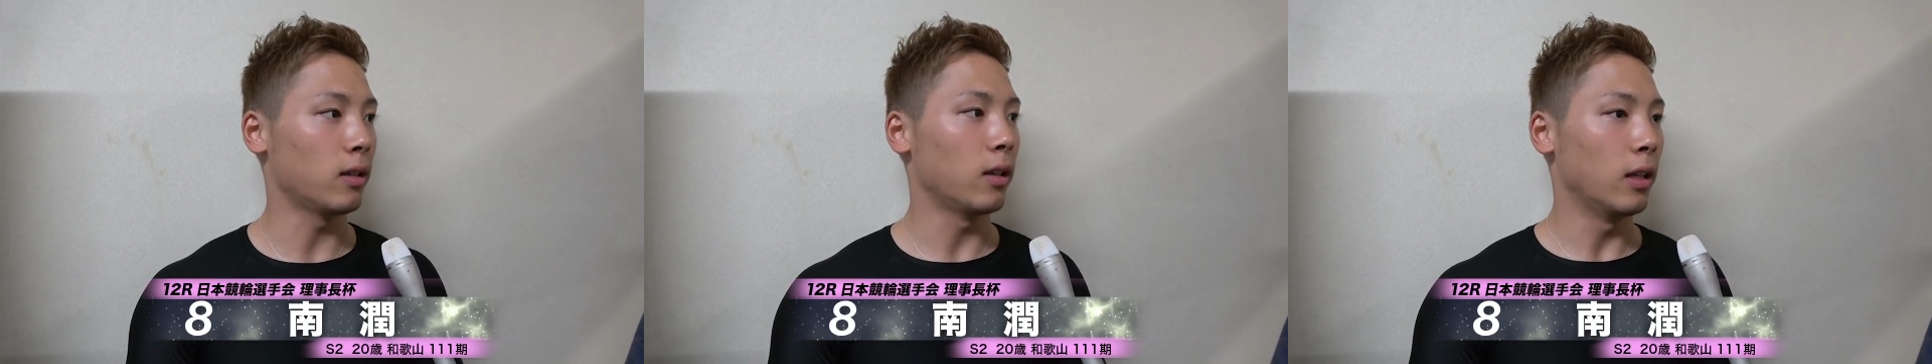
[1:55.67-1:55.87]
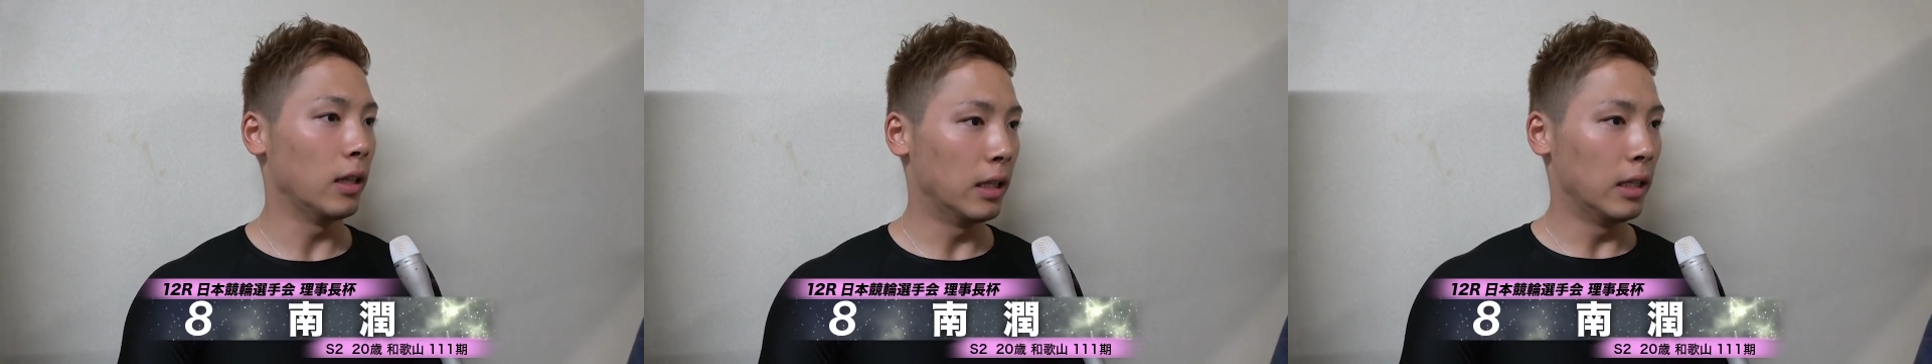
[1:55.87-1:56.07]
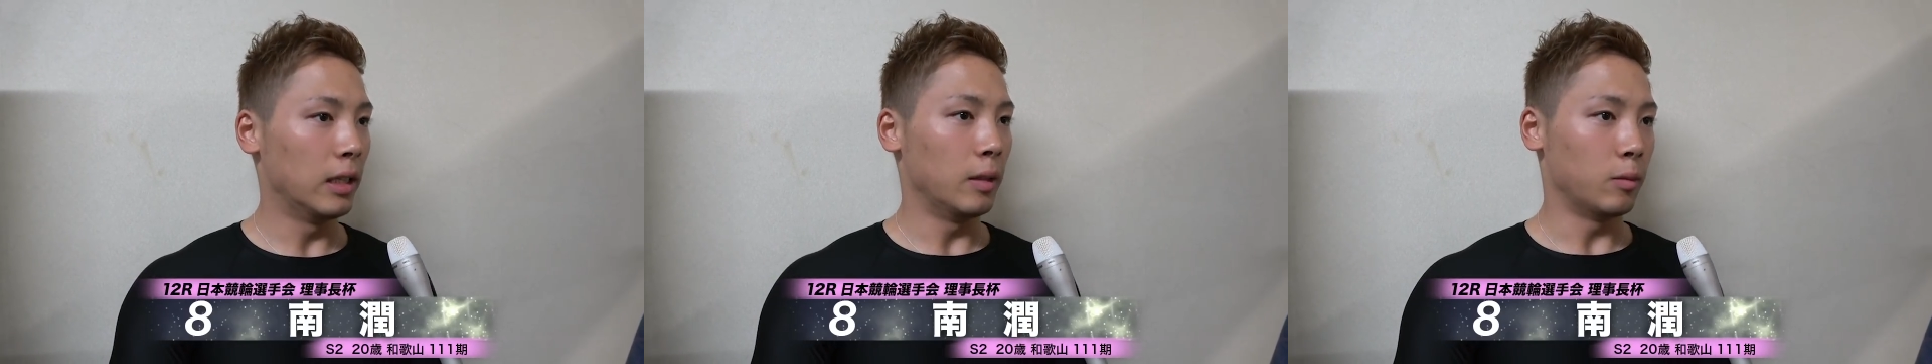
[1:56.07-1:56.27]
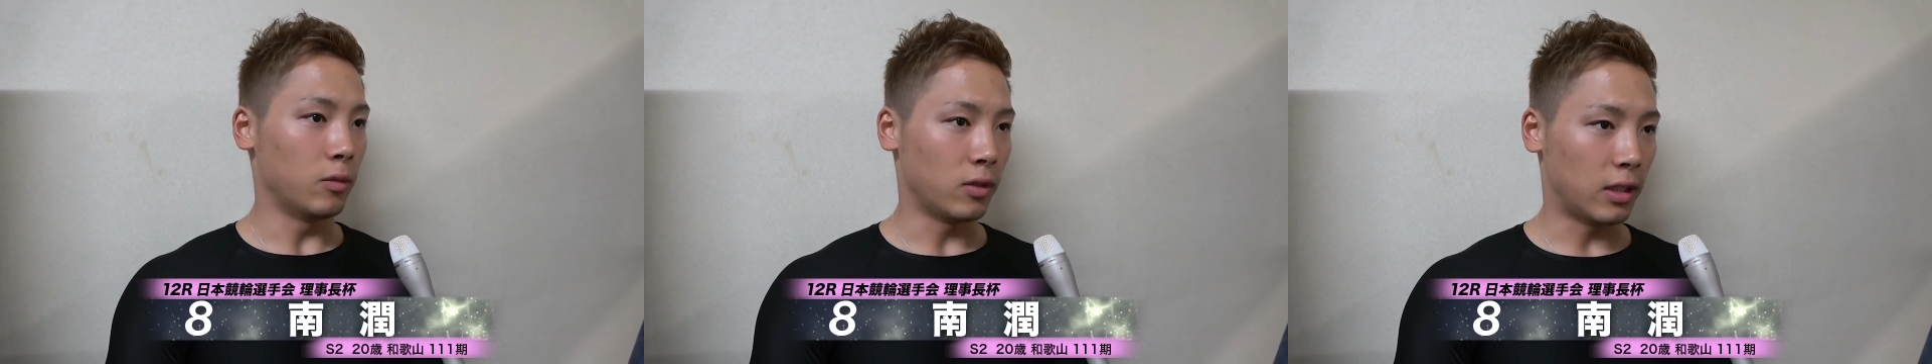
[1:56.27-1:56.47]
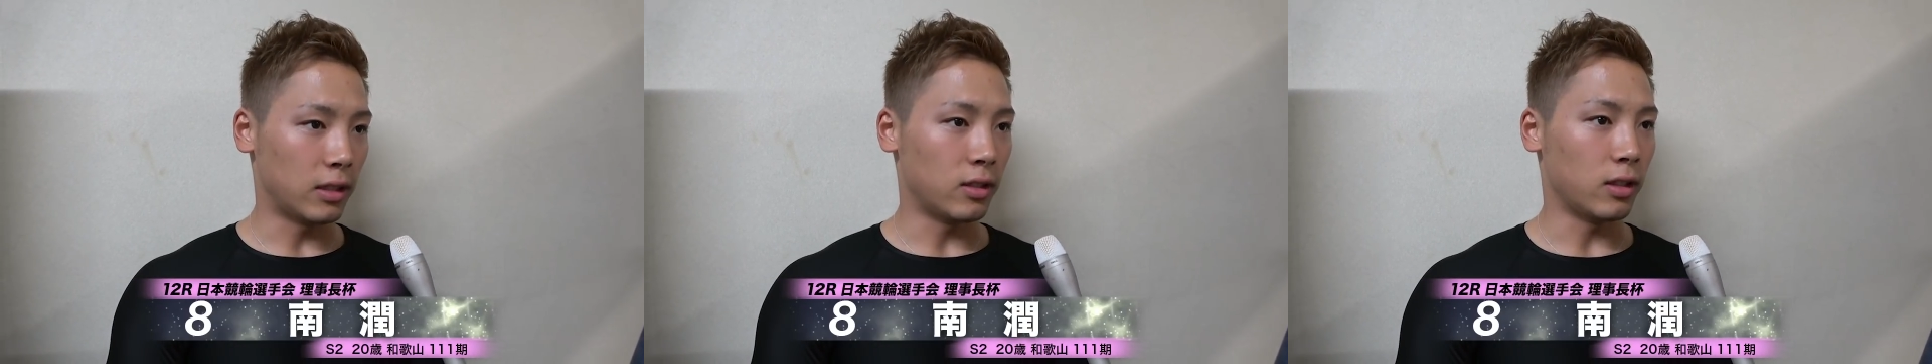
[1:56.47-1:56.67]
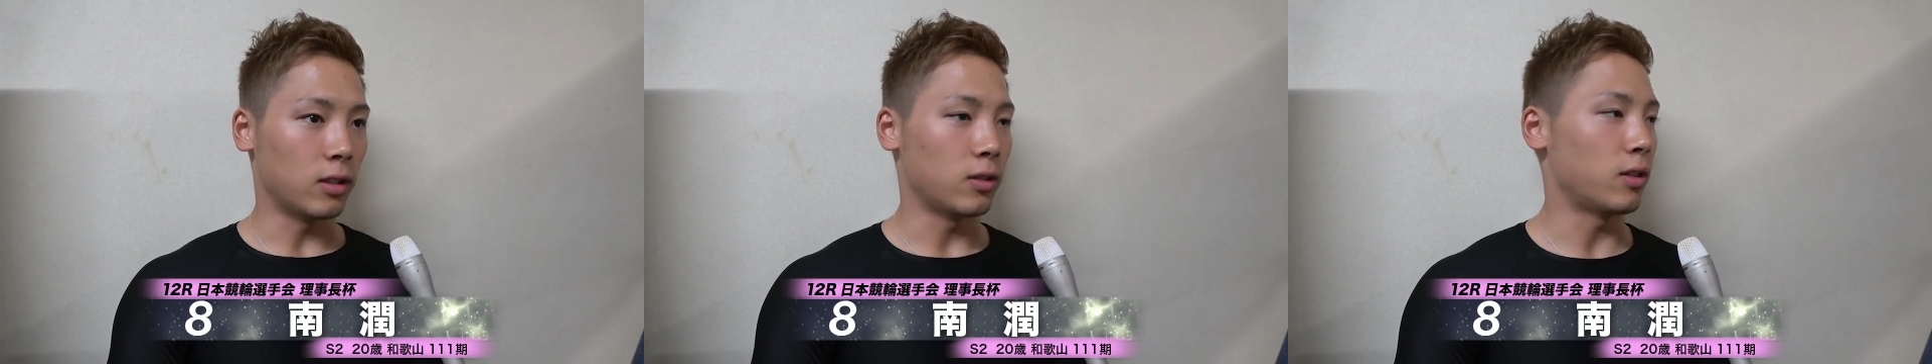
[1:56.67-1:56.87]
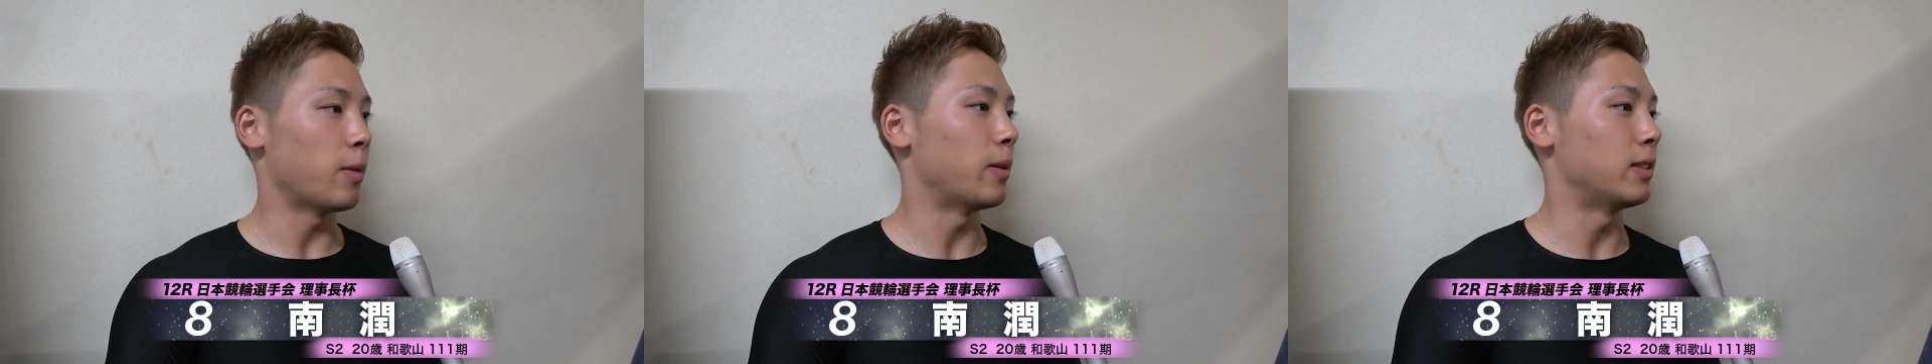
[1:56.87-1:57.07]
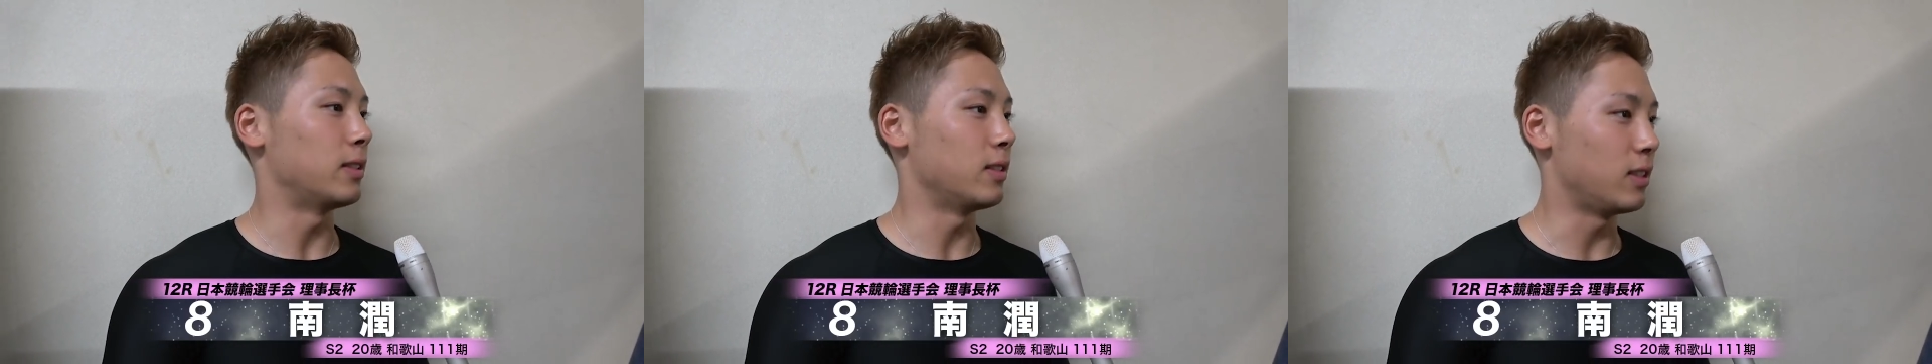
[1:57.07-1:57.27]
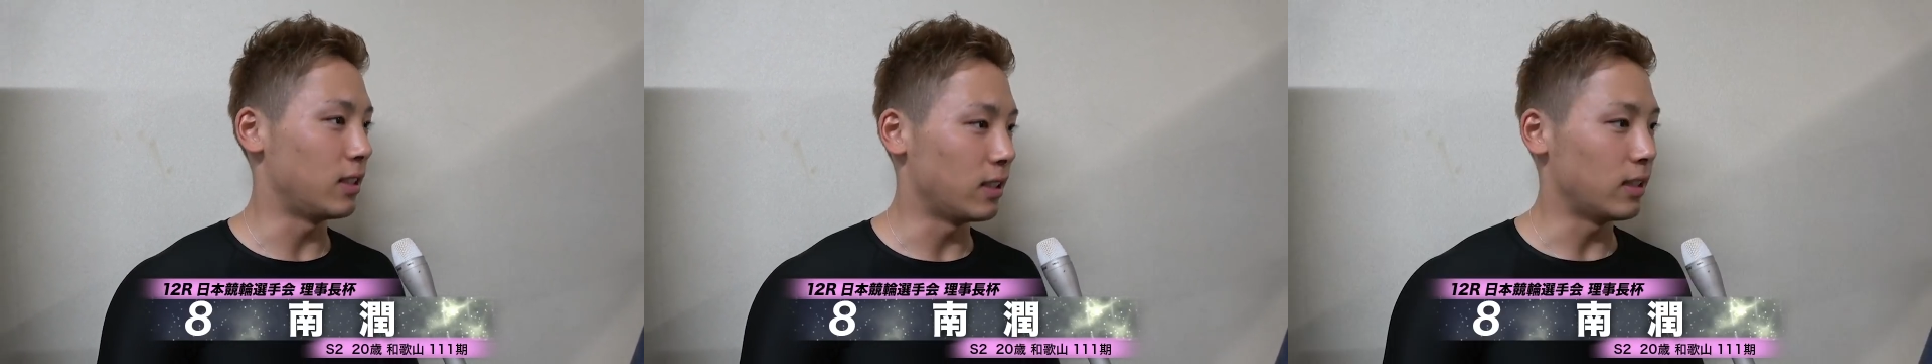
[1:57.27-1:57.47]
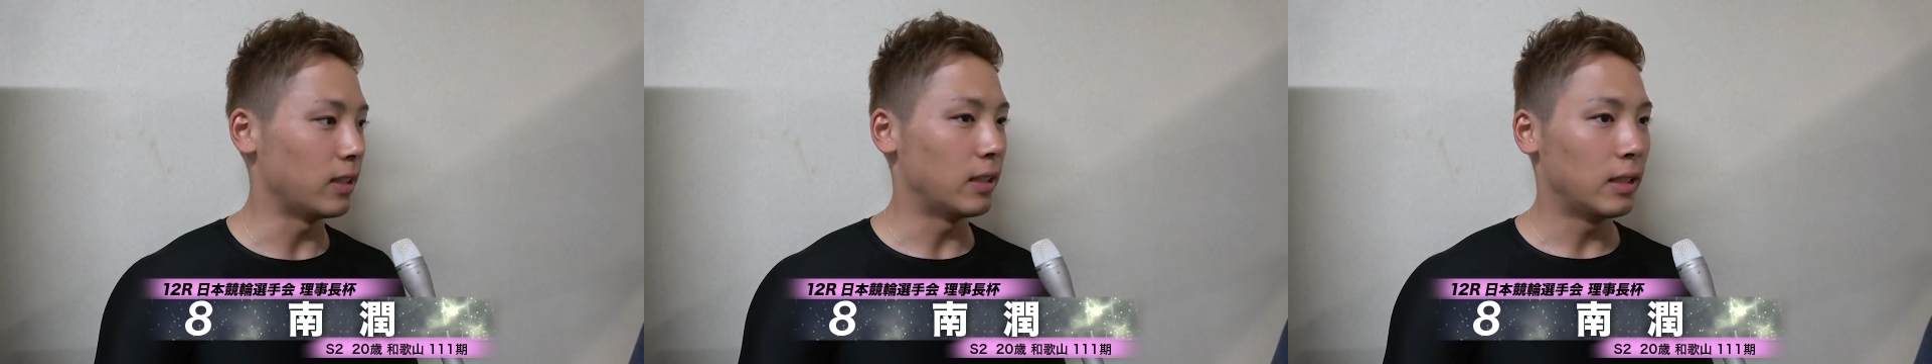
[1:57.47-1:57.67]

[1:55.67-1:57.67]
うん活躍してますし